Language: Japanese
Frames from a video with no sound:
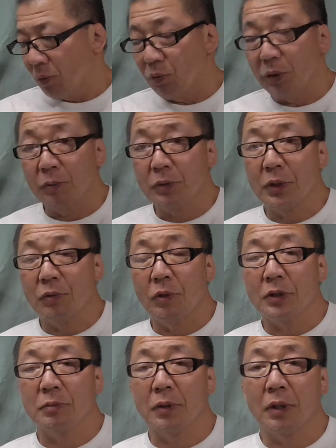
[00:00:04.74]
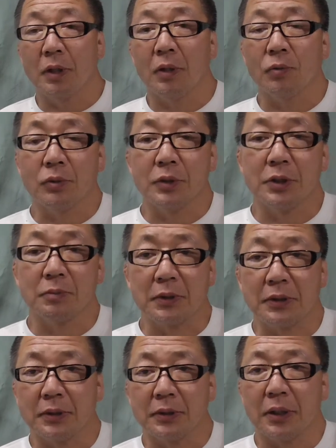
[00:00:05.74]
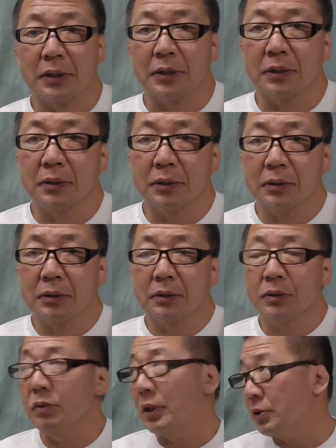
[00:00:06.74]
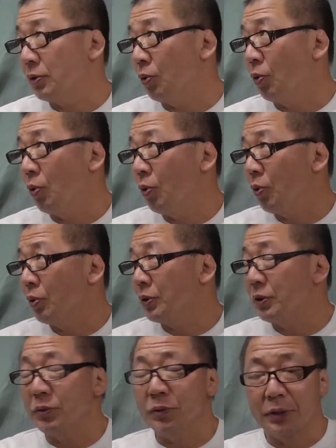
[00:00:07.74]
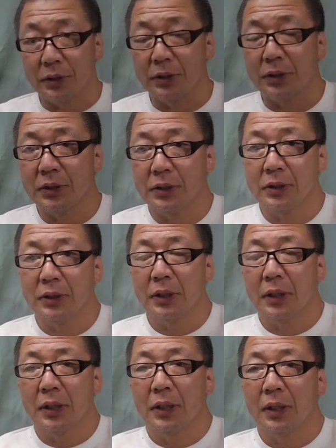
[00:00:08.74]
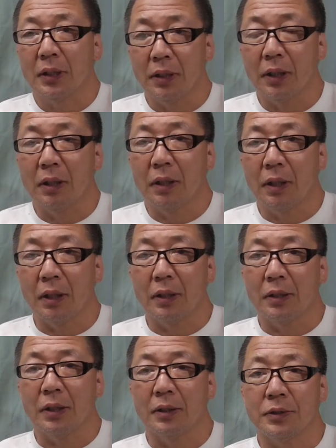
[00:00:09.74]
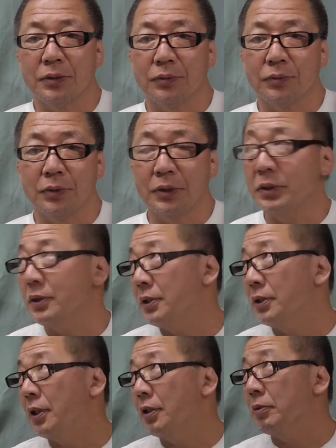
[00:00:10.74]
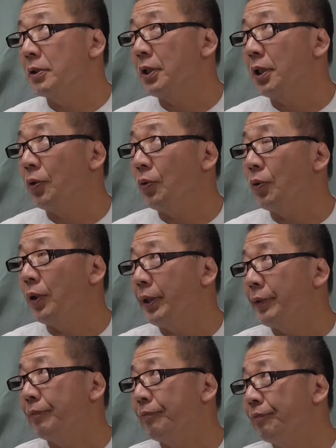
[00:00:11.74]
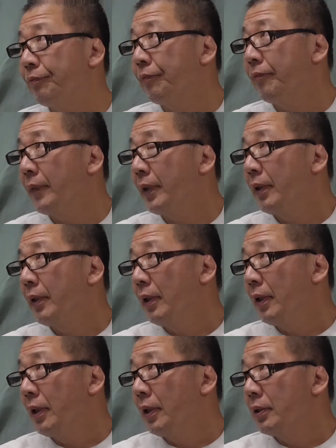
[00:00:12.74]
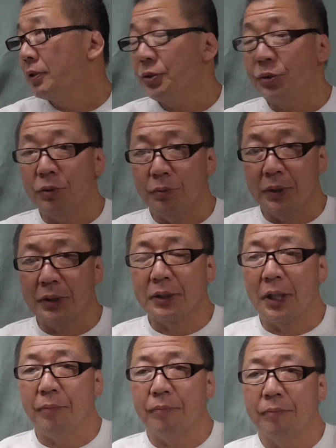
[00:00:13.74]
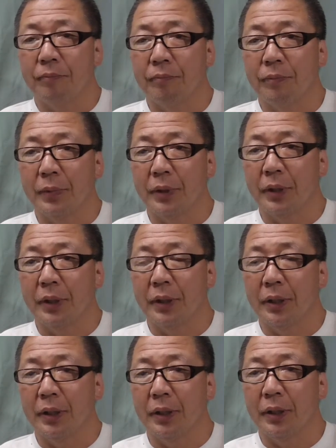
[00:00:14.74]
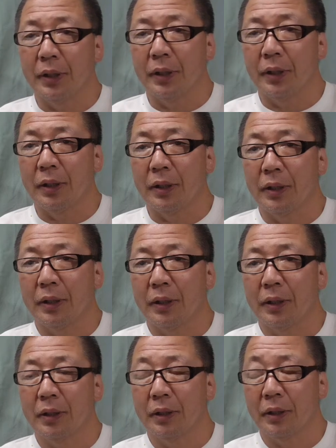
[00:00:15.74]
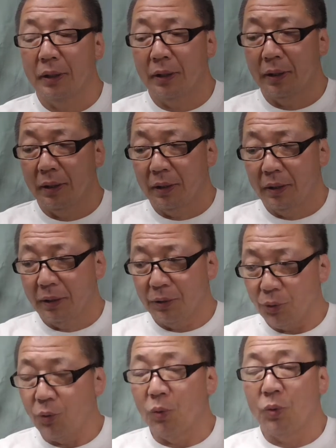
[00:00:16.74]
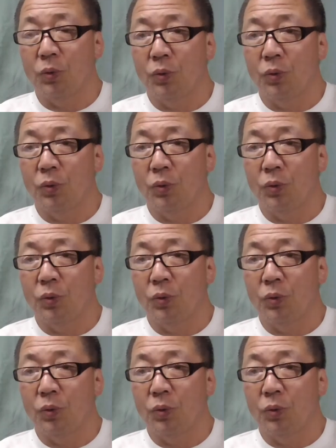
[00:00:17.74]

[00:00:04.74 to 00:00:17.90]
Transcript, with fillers: 今夜も佐渡島からお送りします。はい。9月の11日が明けて12日になりましたけど、はい。水曜日でした。えー、今